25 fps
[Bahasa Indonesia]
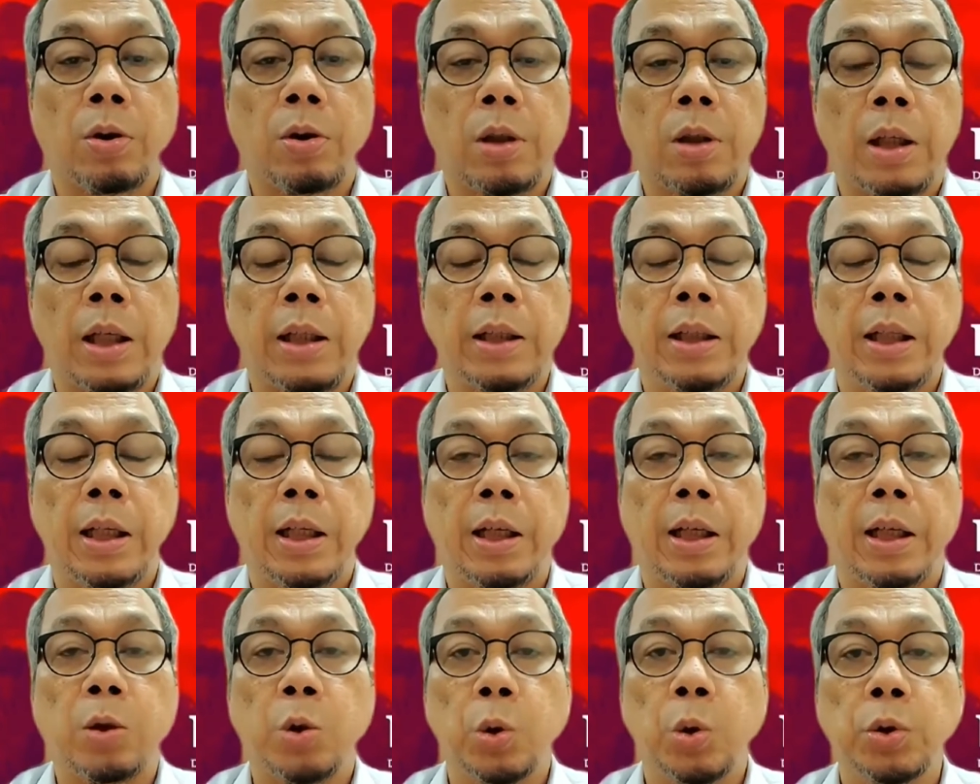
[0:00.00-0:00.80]

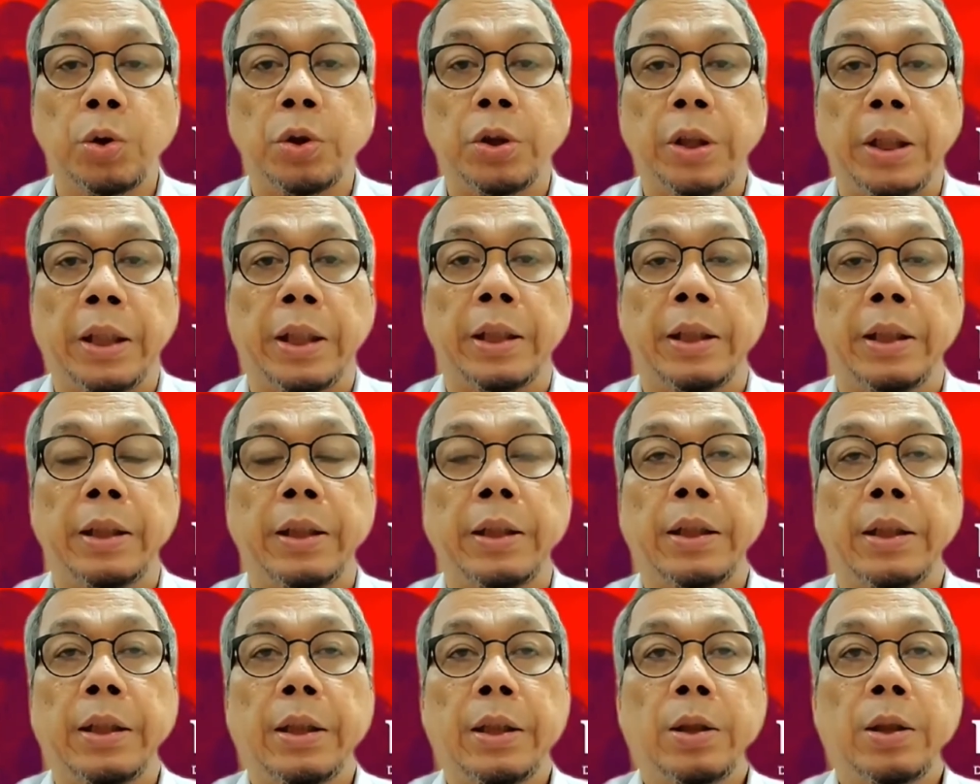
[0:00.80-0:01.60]
adalah kunci
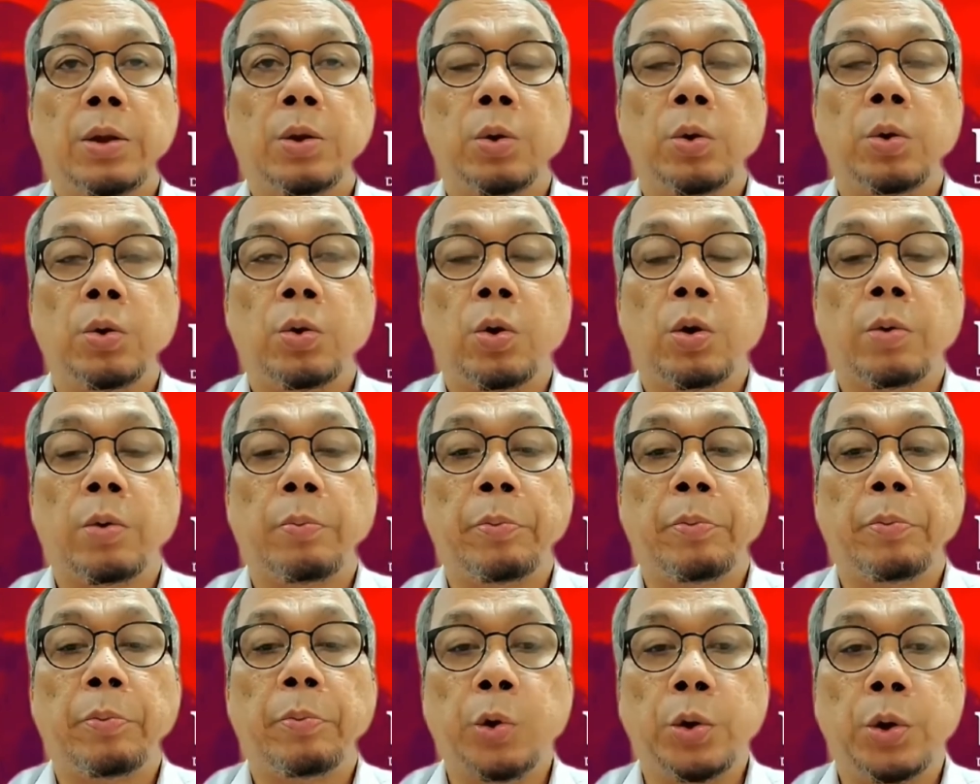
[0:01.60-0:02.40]
untuk
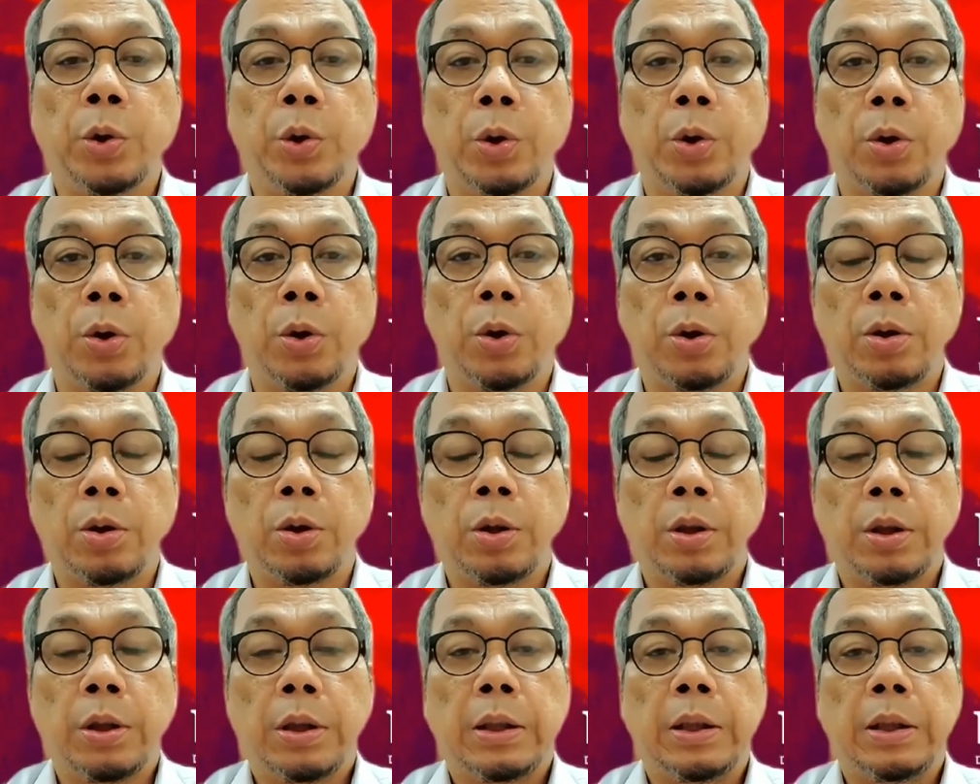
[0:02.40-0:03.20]
menuju
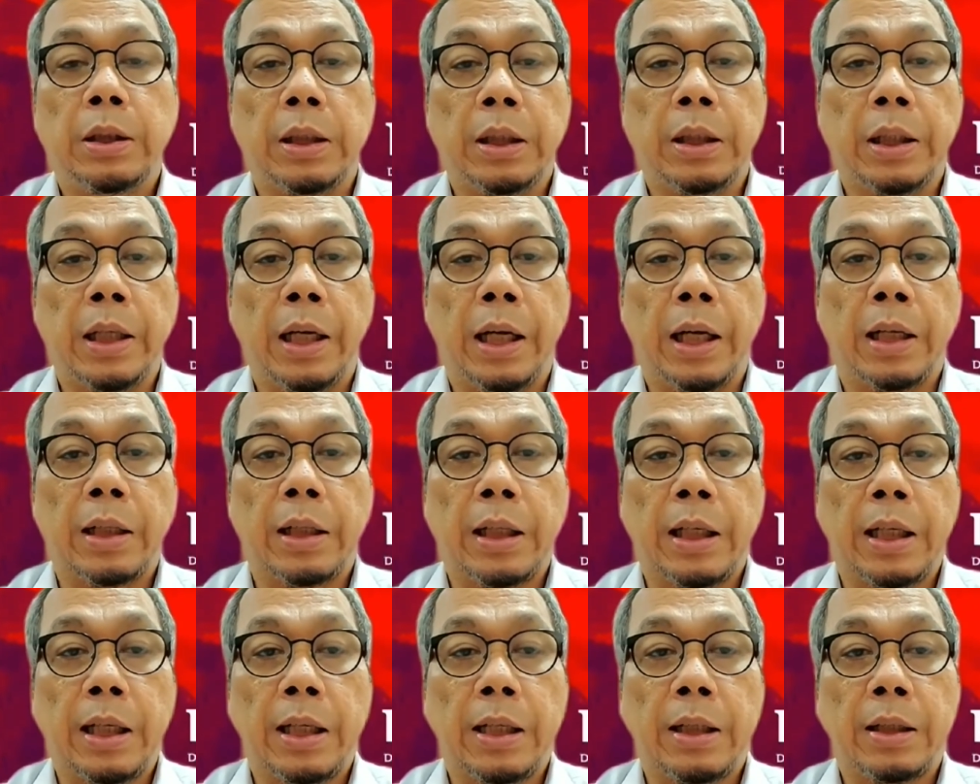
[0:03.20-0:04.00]

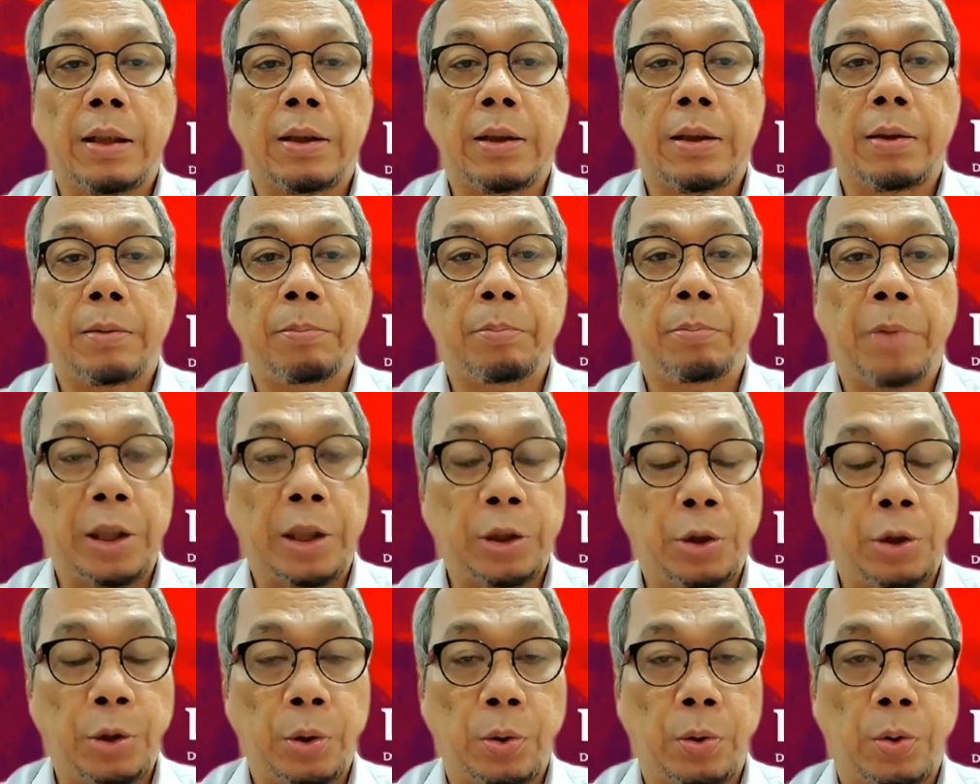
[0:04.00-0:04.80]
negara
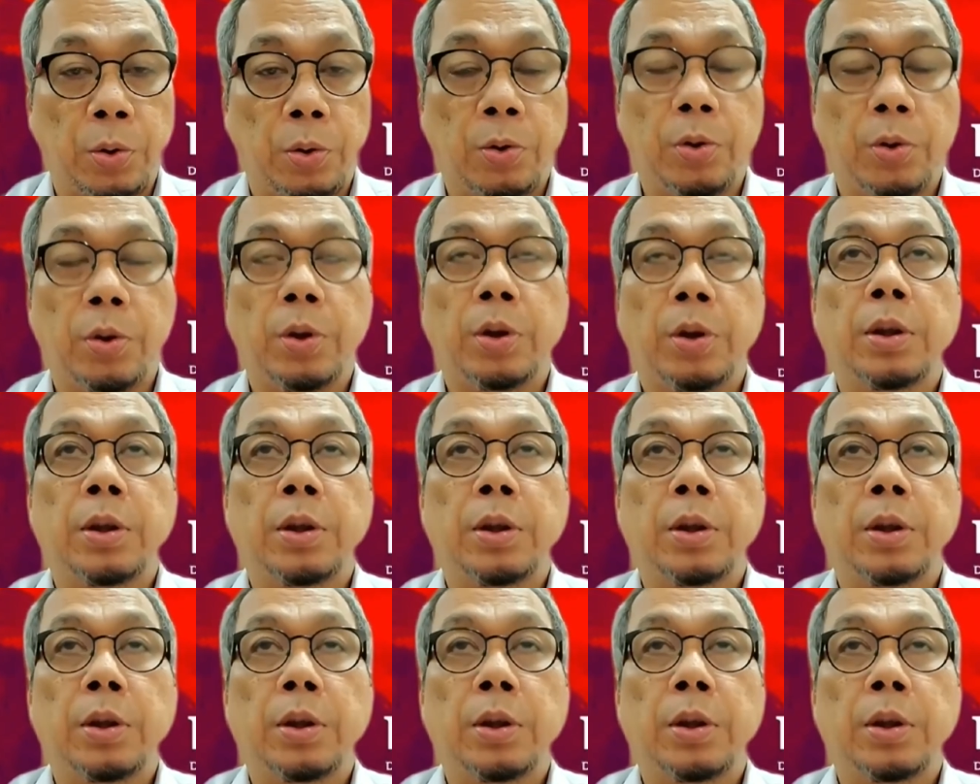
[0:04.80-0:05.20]
maju.